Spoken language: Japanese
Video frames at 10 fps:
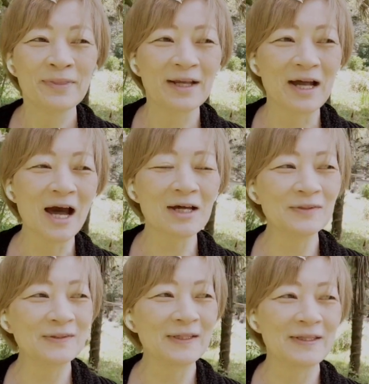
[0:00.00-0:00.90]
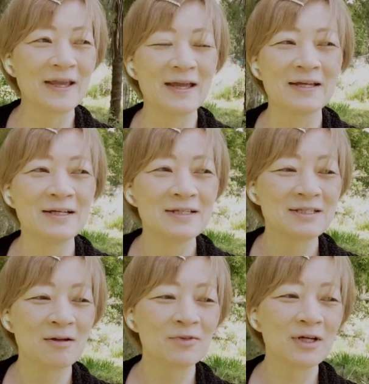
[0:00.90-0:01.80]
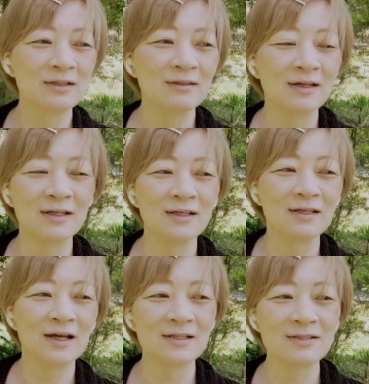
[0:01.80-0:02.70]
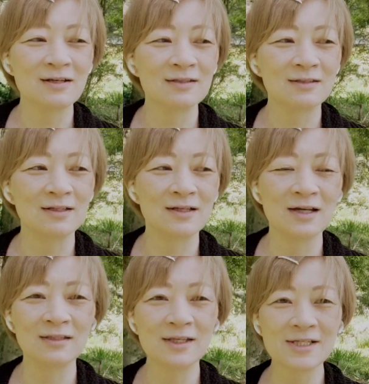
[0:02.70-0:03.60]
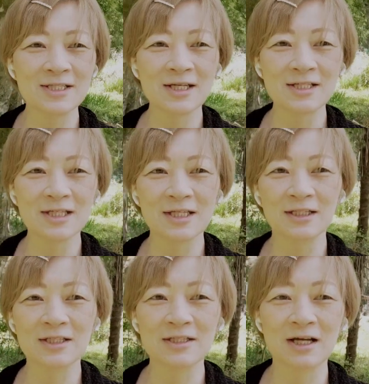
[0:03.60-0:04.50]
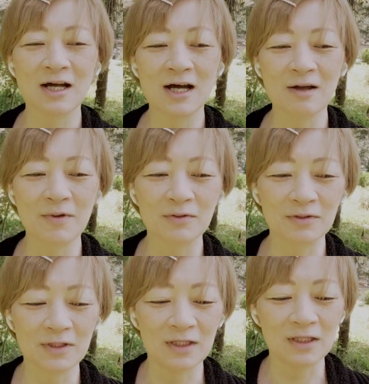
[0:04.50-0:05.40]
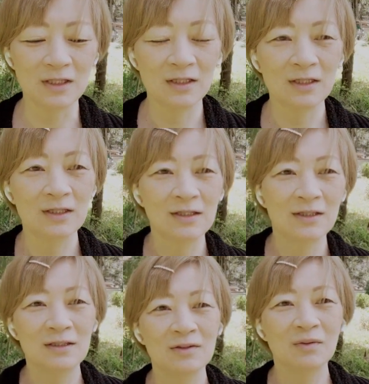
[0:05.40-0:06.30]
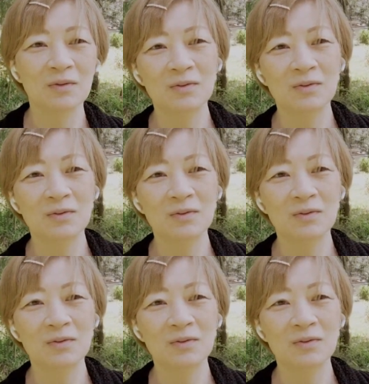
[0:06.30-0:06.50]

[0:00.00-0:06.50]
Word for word: なんか春ってね、寒かったり暑かったり安定しないじゃないですか。雨降ったり、そ